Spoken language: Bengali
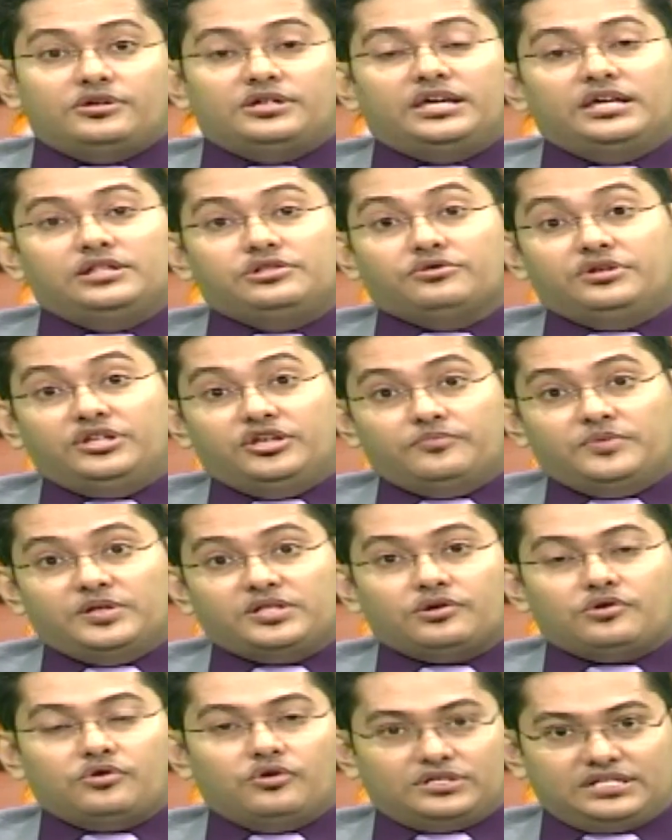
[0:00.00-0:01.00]
কিন্তু নিয়মিত
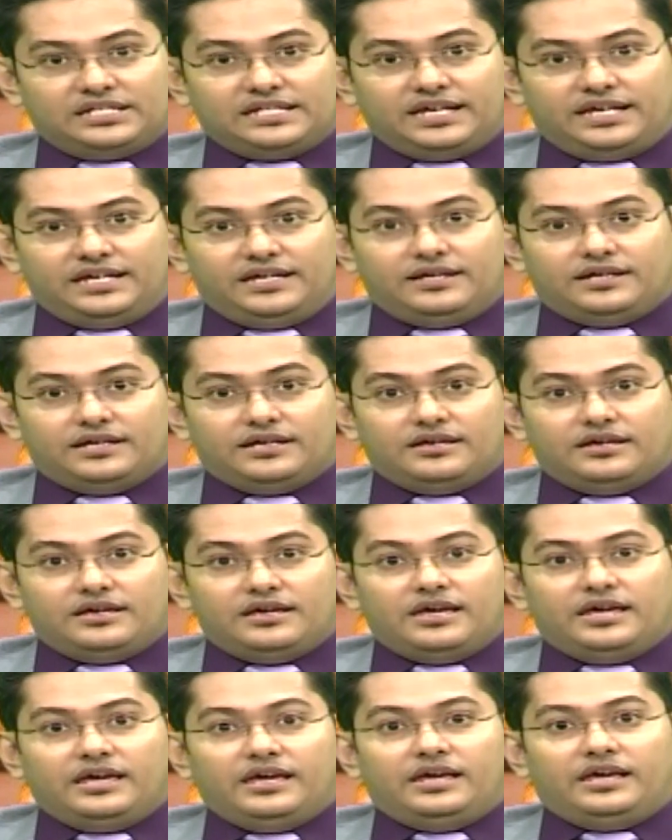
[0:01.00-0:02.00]
ঘটছেই
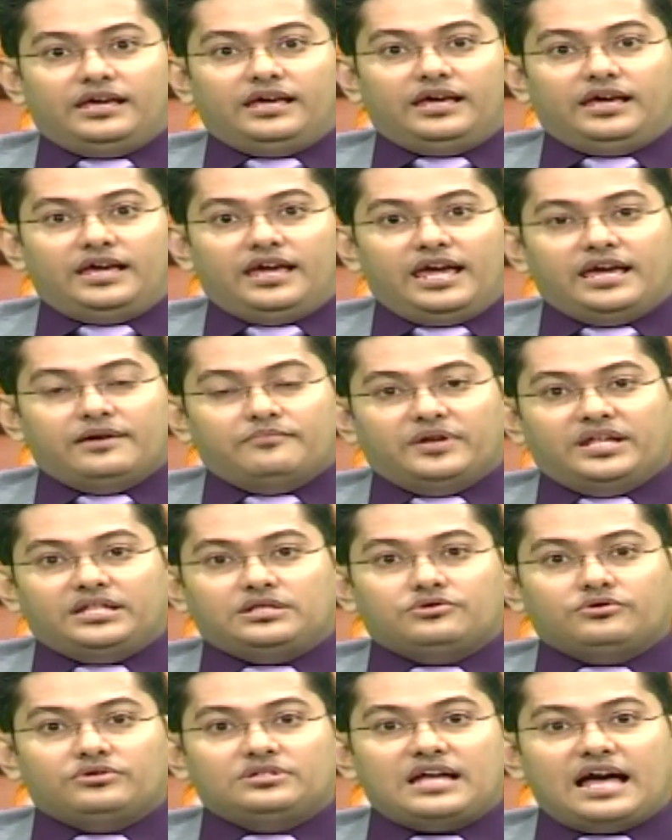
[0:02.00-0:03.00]
এই
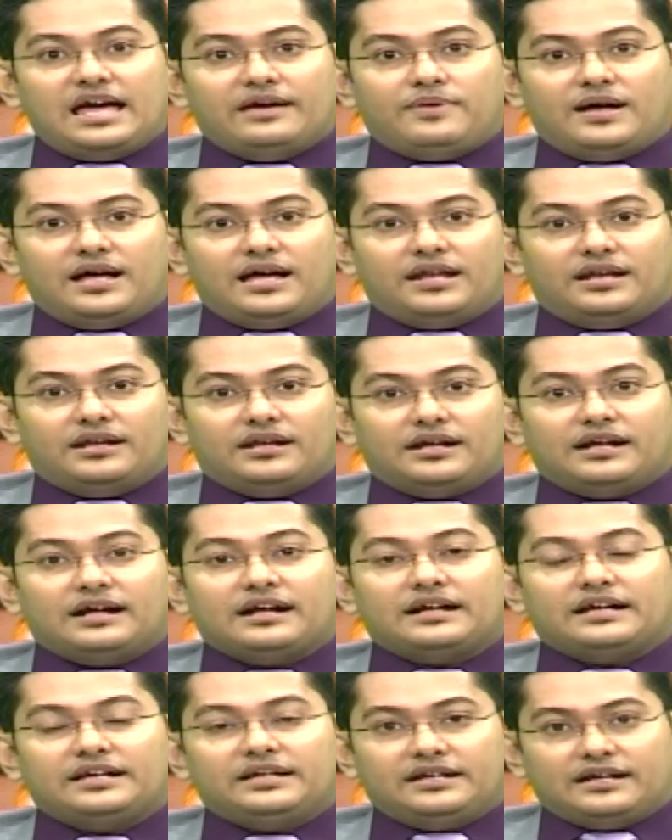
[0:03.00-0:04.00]
মৃত্যুর দায়ভার
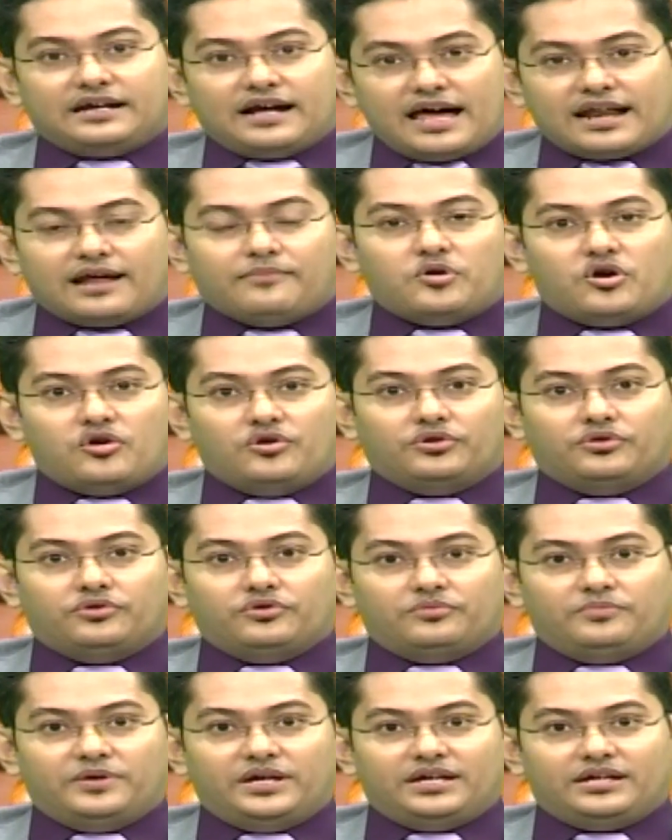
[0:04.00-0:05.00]
কারা বহন
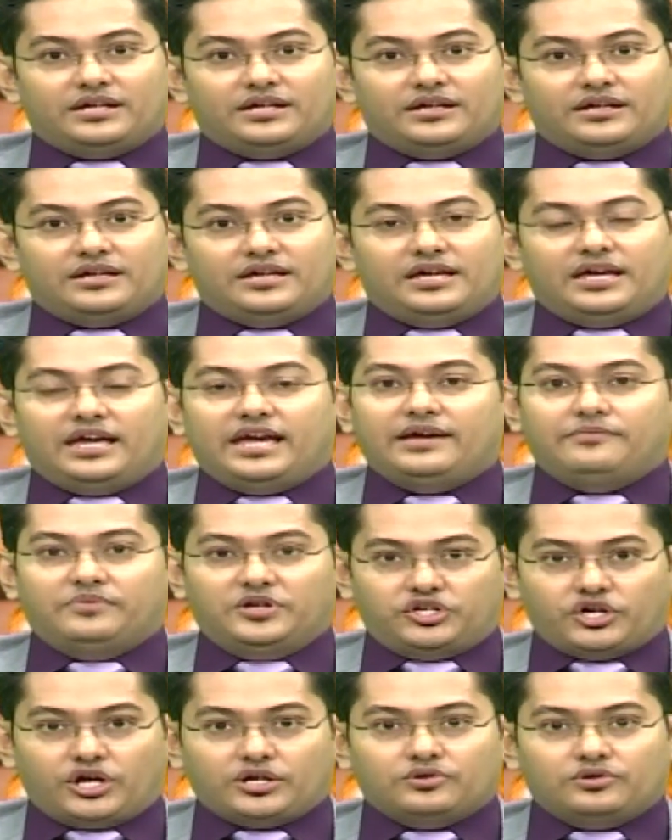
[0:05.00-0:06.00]
করবে এই
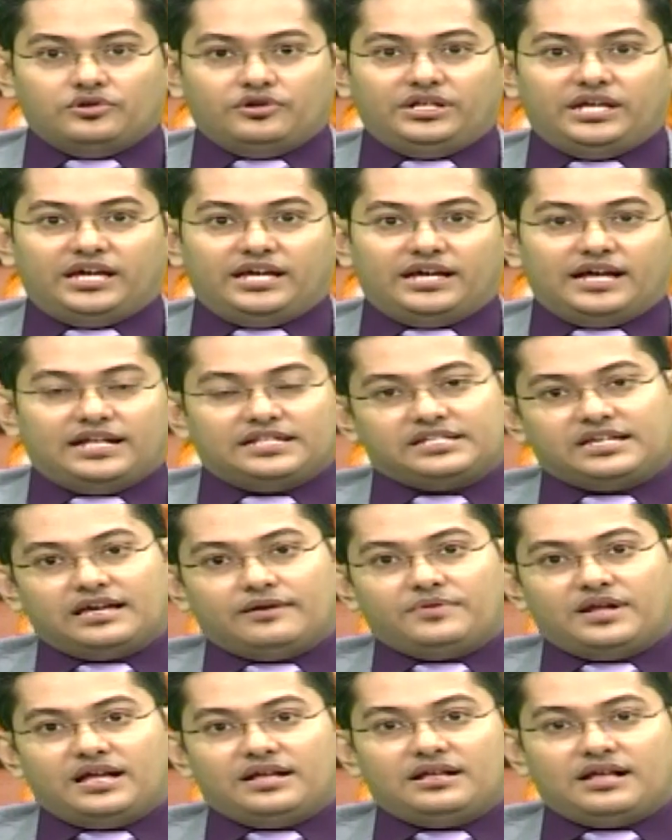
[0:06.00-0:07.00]
বিষয়গুলো নিয়েই আজকে
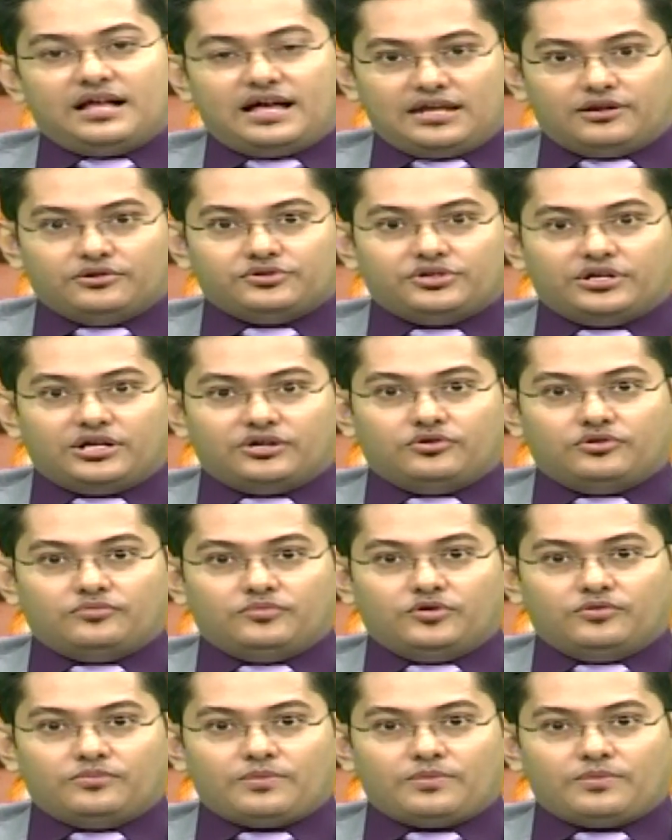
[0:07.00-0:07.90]
আমরা আলোচনা করব